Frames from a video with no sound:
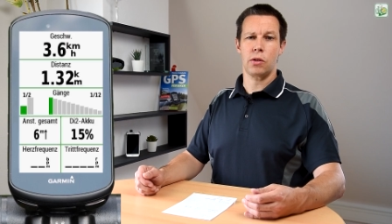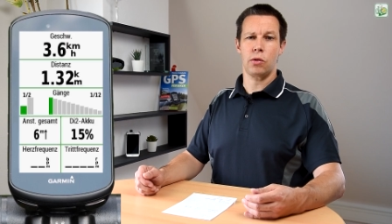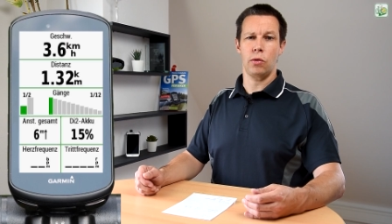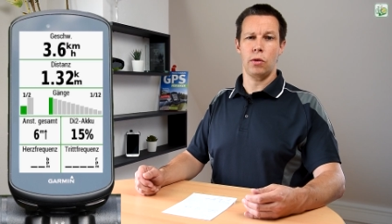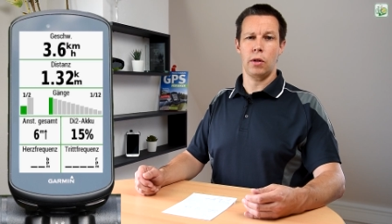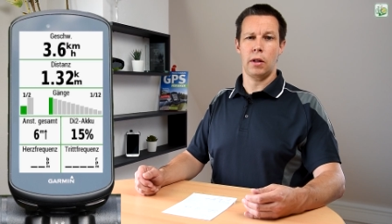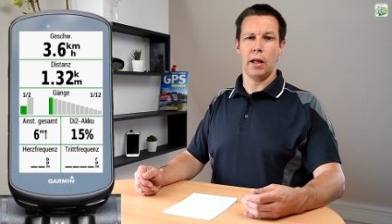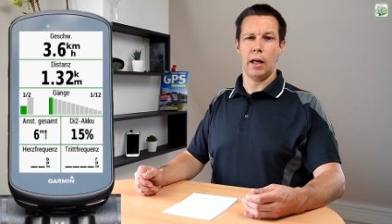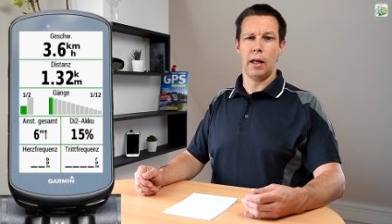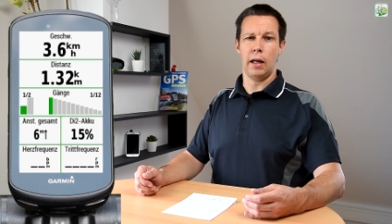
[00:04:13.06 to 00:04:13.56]

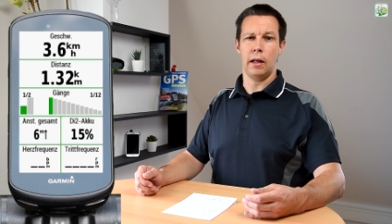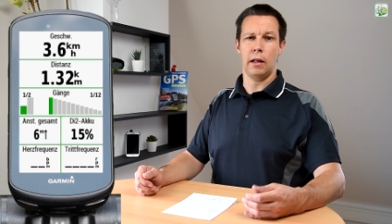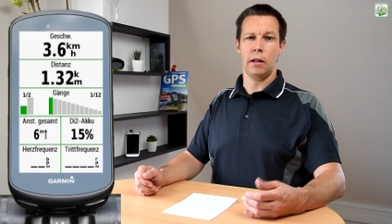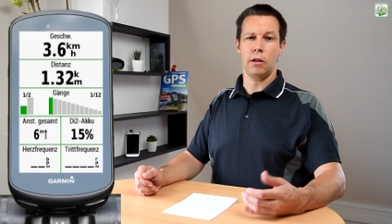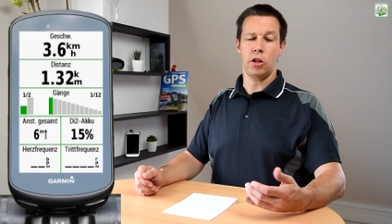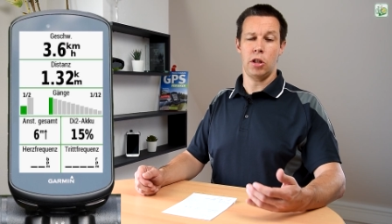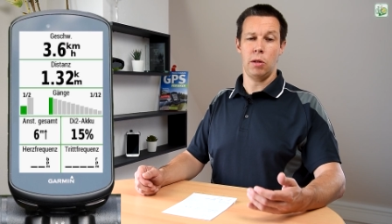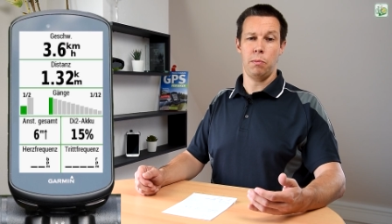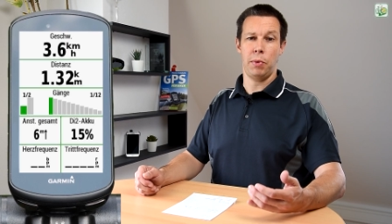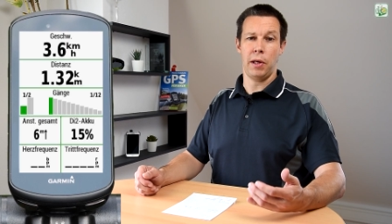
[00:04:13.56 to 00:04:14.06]
zu den
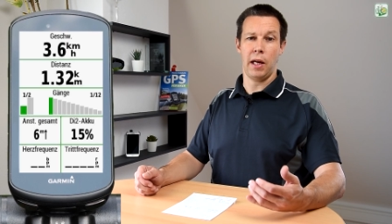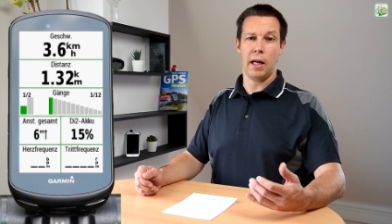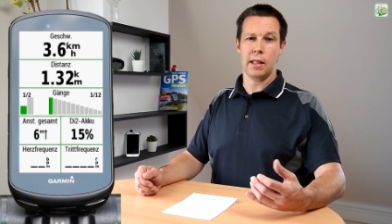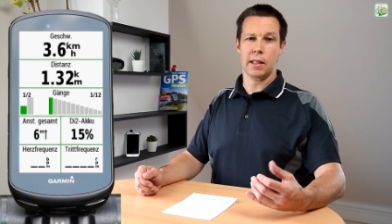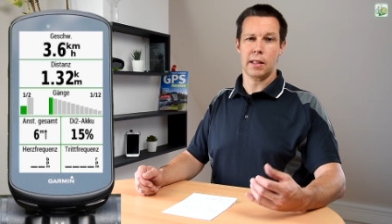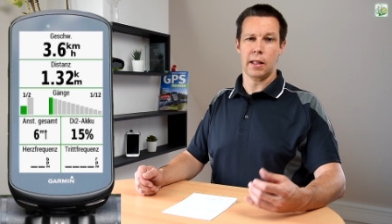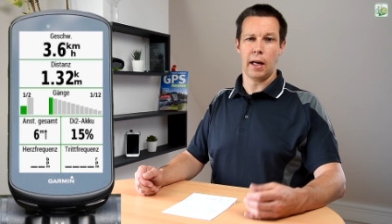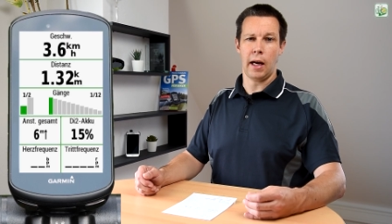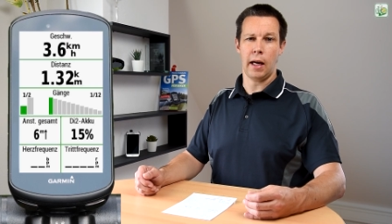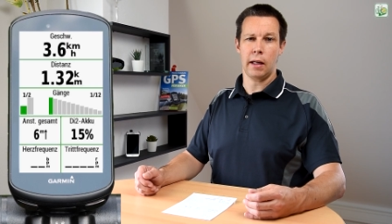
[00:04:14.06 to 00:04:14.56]

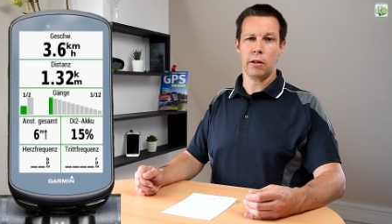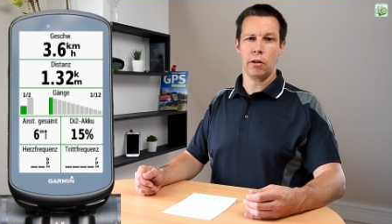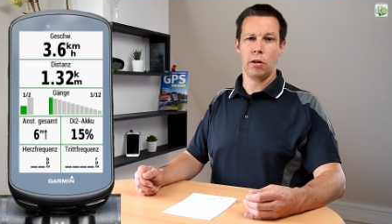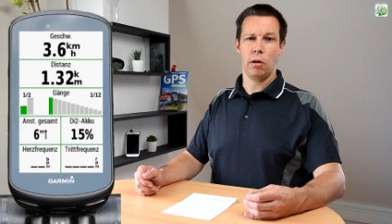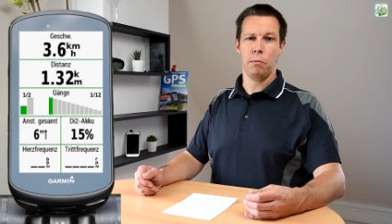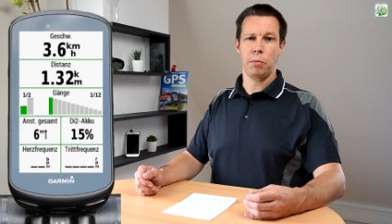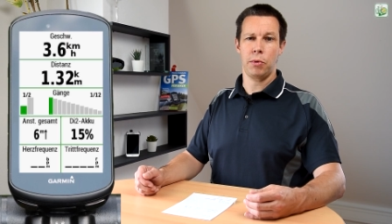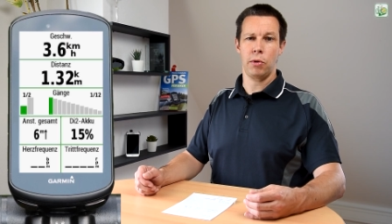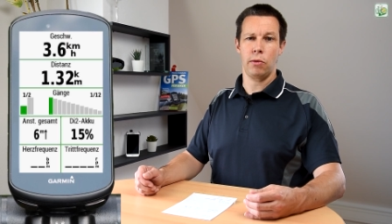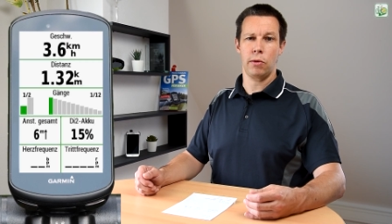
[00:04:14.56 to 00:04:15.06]

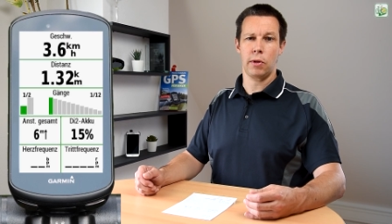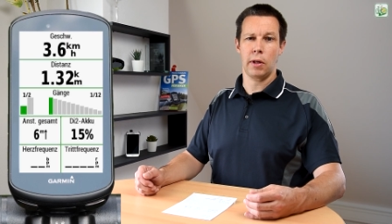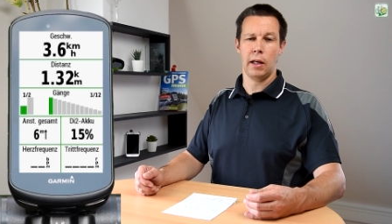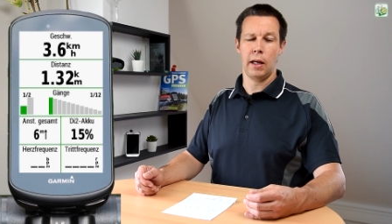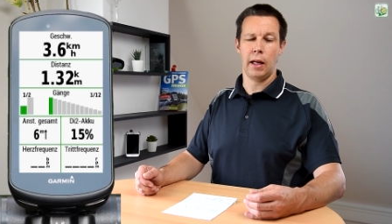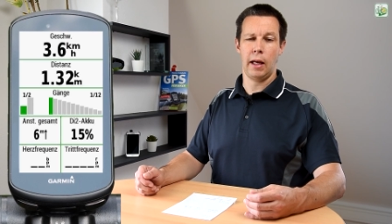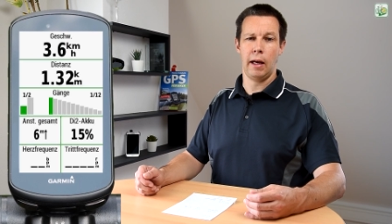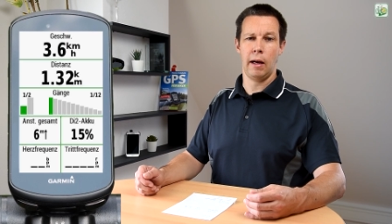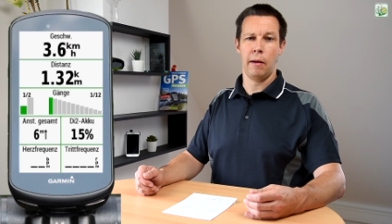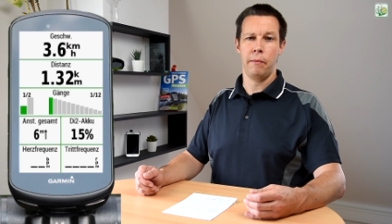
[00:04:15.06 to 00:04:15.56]

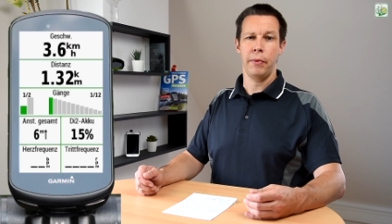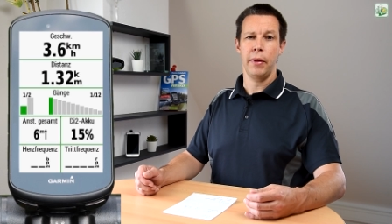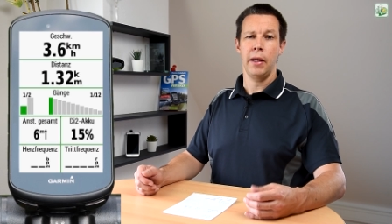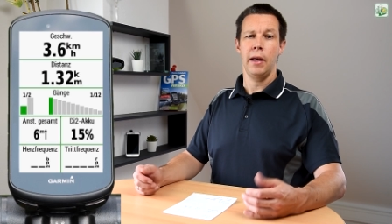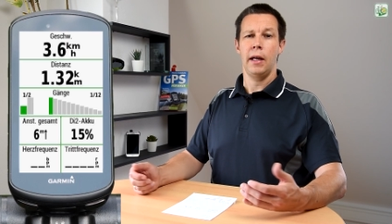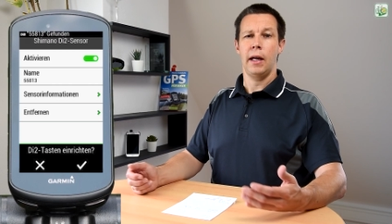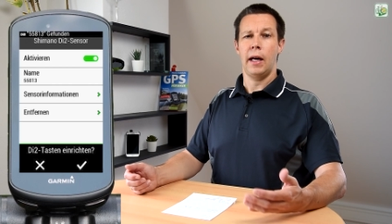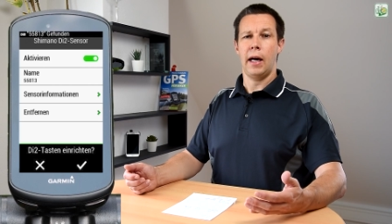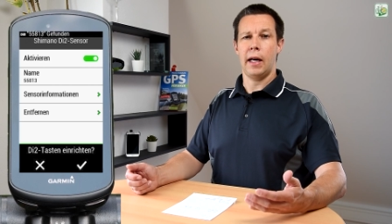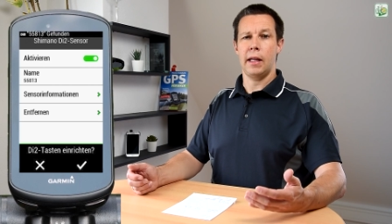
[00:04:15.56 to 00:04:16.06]
GPS-Radcomputern her.
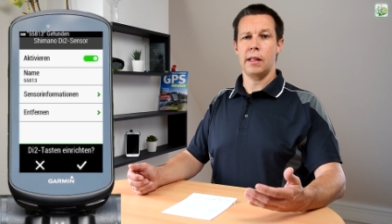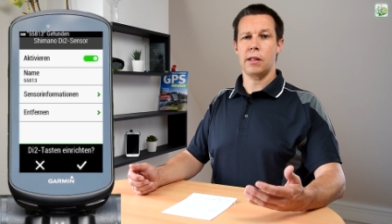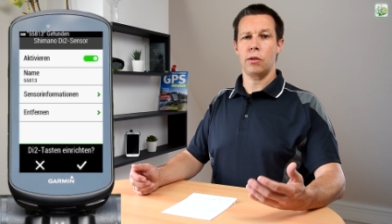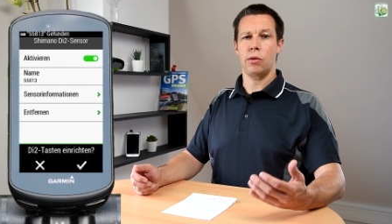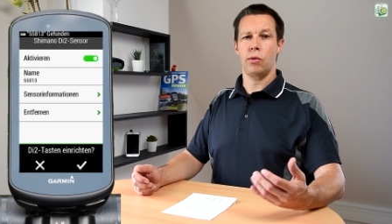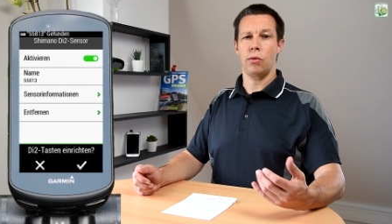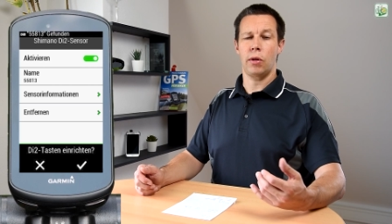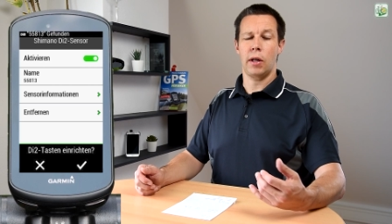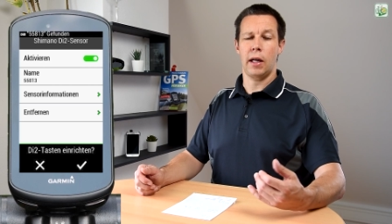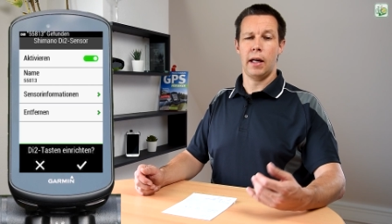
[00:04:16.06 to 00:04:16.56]
Also
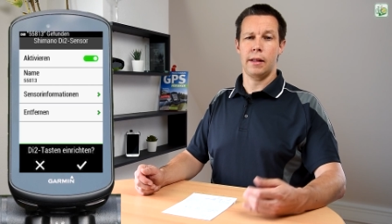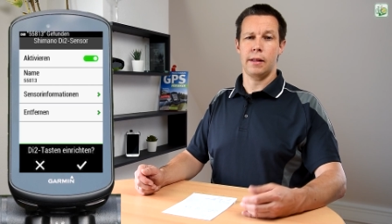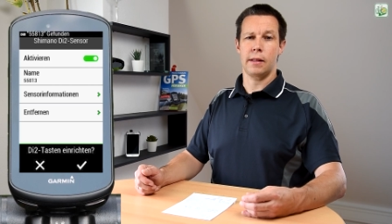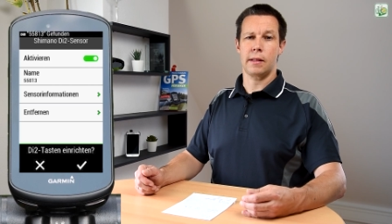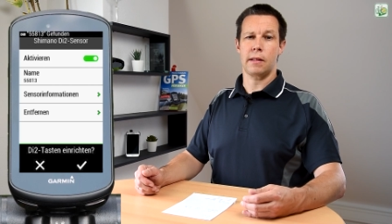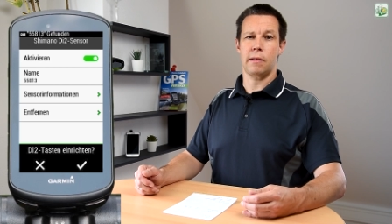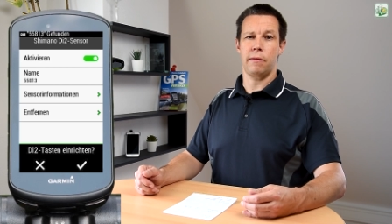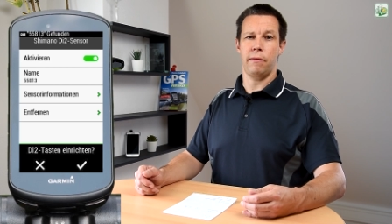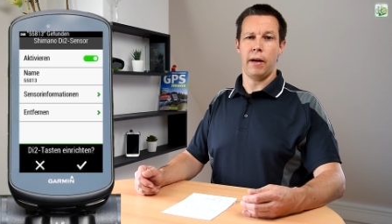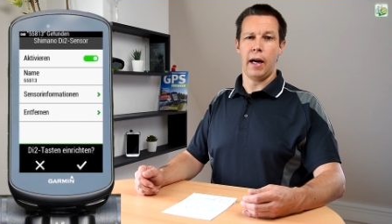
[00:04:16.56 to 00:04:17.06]
du
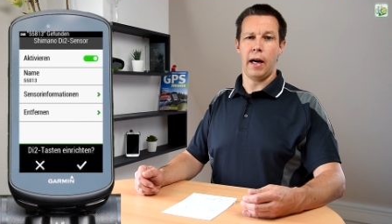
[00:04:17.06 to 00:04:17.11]
kannst